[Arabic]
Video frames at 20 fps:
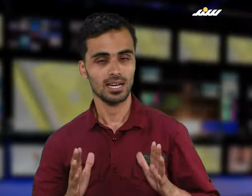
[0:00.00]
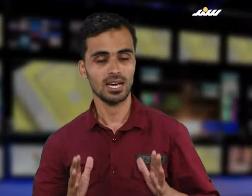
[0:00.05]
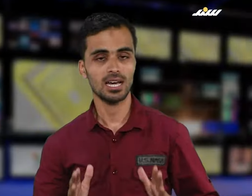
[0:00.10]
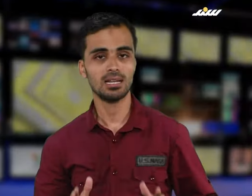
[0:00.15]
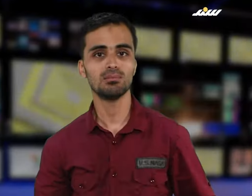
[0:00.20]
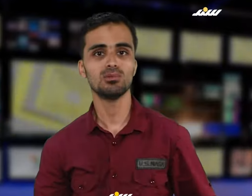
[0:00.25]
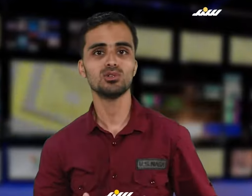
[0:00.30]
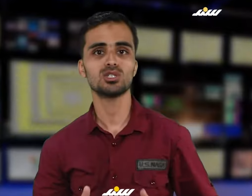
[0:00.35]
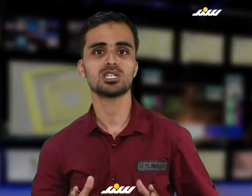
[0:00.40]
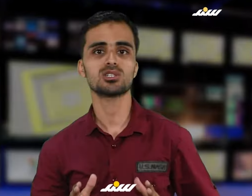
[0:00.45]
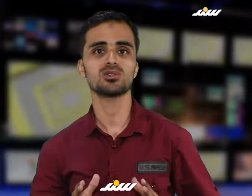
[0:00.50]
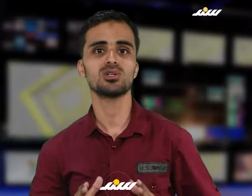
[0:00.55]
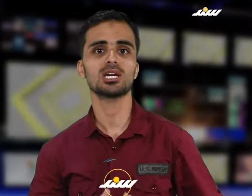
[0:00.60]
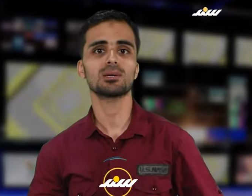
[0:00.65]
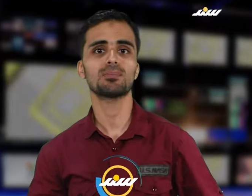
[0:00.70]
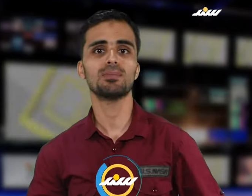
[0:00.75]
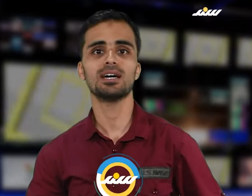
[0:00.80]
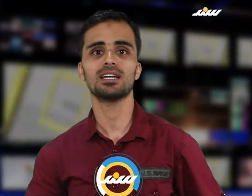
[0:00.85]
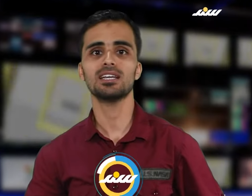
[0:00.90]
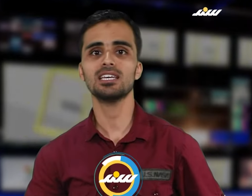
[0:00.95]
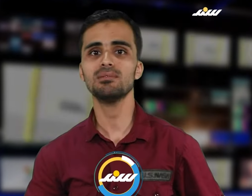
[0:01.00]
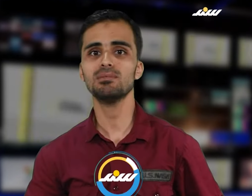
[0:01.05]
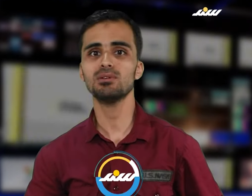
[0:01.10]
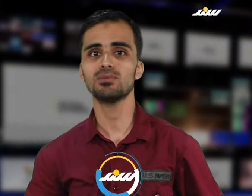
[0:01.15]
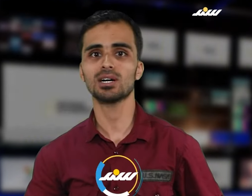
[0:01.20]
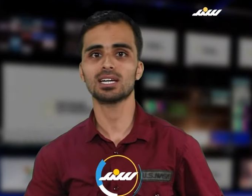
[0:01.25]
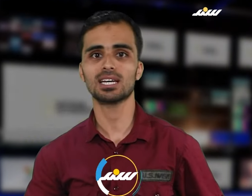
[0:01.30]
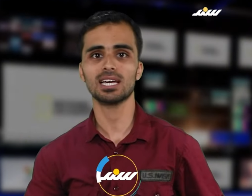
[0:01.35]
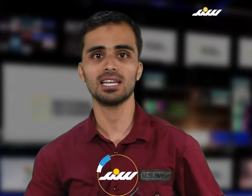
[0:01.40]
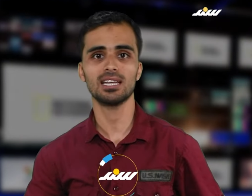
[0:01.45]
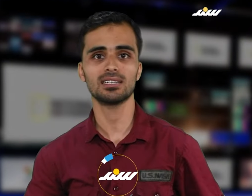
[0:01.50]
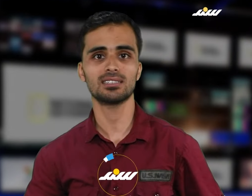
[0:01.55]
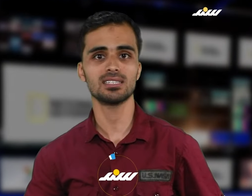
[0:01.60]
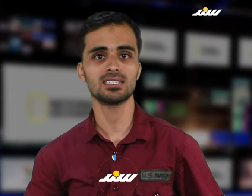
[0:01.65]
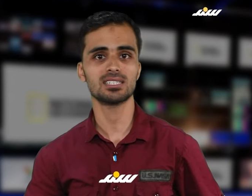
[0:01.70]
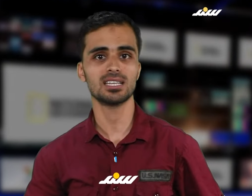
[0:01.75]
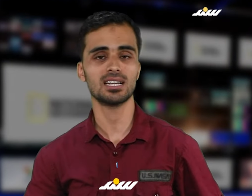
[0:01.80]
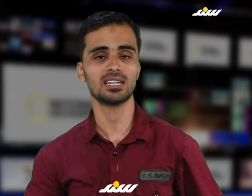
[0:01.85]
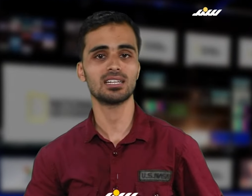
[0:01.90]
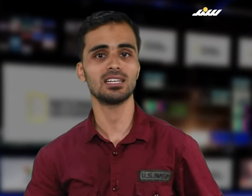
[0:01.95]
الموجز الإخباري من وكالة
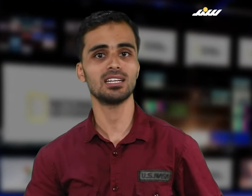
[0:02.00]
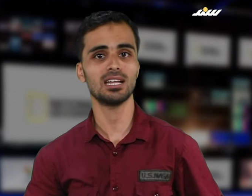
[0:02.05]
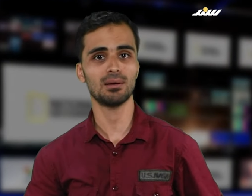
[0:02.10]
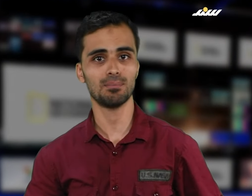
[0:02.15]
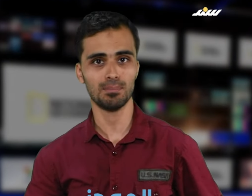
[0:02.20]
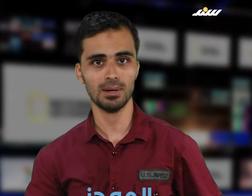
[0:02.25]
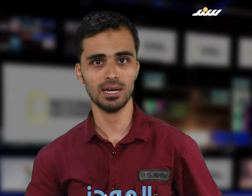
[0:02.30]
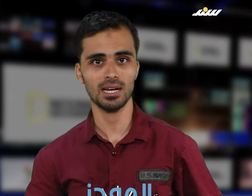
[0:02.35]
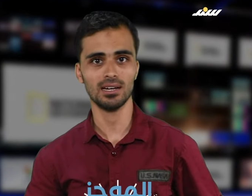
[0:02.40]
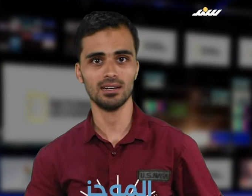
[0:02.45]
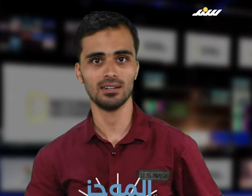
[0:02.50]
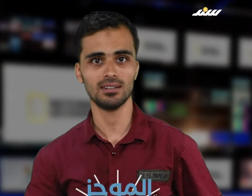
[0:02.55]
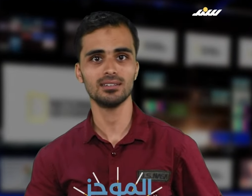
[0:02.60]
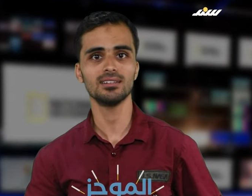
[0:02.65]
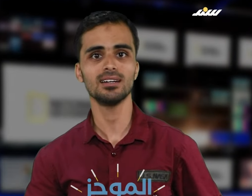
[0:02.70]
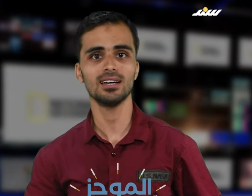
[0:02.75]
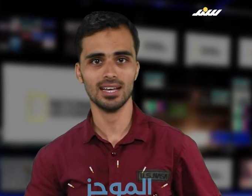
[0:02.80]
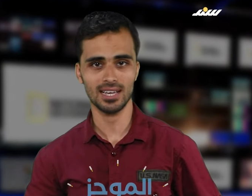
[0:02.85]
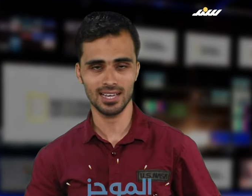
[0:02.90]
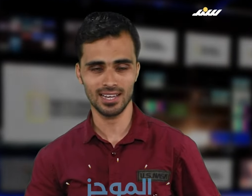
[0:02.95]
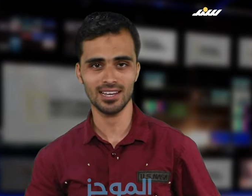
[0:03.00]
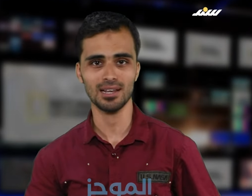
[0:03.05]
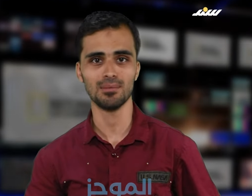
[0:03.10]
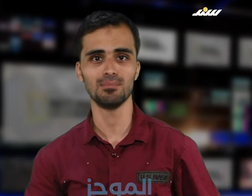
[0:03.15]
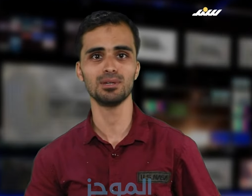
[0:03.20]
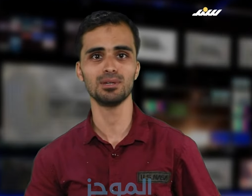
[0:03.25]
سند للأنباء أهلا